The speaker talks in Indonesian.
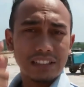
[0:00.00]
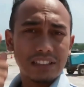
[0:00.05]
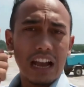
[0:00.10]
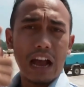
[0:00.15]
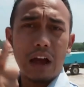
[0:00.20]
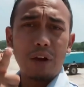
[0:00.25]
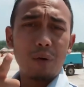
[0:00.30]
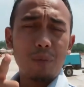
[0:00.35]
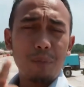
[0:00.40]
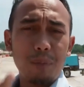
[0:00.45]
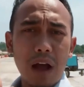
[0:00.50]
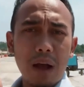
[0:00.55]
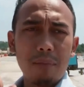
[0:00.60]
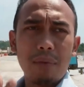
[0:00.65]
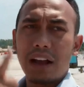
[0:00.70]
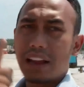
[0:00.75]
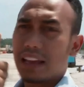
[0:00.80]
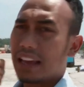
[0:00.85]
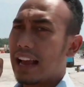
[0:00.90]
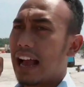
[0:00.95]
Jangan lupa
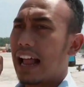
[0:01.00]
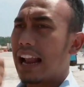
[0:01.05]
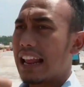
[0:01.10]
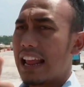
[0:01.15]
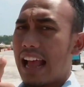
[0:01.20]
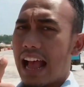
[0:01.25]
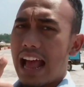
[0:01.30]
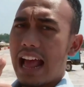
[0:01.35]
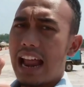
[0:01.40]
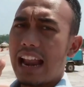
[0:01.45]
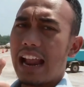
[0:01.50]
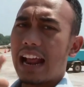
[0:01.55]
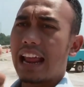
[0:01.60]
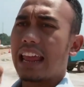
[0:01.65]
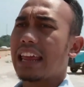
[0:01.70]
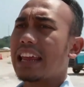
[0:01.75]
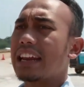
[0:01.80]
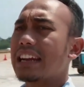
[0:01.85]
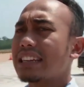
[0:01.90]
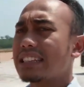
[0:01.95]
bagi kalian yang
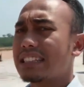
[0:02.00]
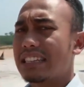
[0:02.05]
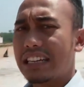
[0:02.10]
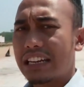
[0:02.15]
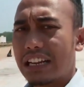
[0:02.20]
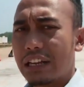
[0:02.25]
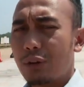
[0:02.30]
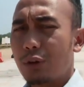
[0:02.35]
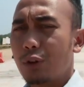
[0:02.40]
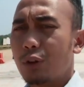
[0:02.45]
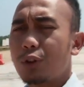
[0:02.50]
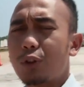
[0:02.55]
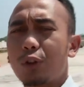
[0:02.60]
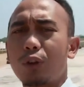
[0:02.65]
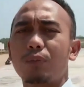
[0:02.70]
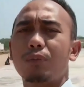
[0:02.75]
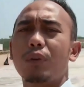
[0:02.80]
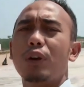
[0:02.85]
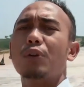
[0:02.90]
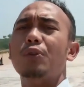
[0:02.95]
ingin kesini
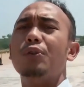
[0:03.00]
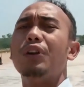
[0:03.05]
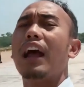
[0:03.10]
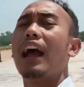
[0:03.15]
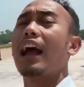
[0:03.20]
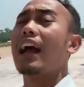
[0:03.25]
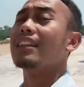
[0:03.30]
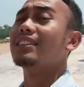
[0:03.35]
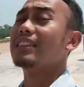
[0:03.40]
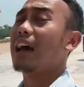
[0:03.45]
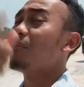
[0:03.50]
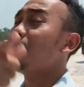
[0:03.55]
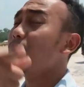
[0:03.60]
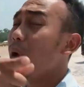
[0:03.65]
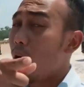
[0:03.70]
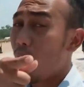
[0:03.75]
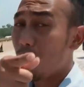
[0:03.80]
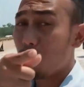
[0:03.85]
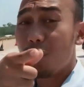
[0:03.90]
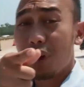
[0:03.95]
untuk menggunakan
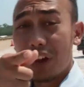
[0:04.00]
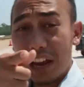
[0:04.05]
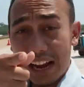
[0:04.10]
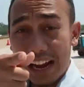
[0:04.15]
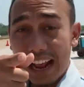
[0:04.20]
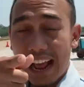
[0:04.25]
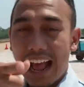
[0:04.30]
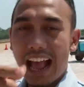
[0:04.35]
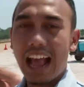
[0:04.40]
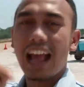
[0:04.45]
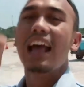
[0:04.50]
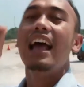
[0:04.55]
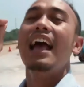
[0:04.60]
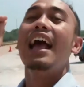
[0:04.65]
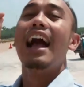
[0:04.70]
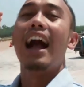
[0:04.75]
sunblock mungkin ya.